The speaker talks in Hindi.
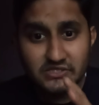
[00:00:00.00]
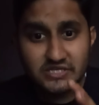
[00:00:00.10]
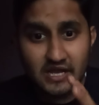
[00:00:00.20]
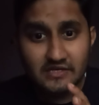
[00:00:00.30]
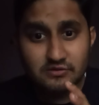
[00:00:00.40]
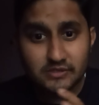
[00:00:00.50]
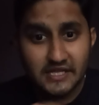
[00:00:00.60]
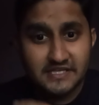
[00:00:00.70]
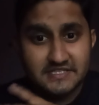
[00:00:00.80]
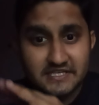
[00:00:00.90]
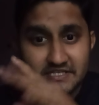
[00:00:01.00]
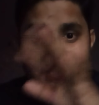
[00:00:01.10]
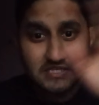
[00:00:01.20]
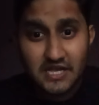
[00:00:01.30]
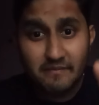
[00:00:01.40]
इंचार्ज होता है किसी
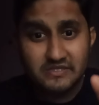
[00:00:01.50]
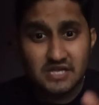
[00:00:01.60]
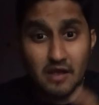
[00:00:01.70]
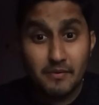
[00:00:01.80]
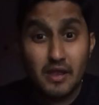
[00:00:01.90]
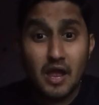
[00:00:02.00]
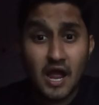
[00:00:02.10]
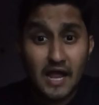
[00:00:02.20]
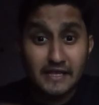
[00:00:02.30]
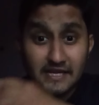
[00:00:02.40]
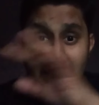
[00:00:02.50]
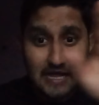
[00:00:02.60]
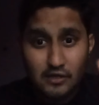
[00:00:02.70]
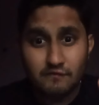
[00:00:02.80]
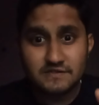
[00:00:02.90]
किसी जगह पे जहाँ पे हाई
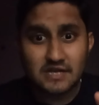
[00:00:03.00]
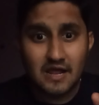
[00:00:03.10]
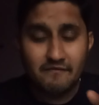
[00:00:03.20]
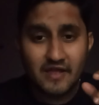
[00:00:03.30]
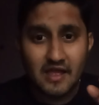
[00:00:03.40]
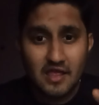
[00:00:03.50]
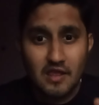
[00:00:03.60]
लैक ऑफ स्टाफ है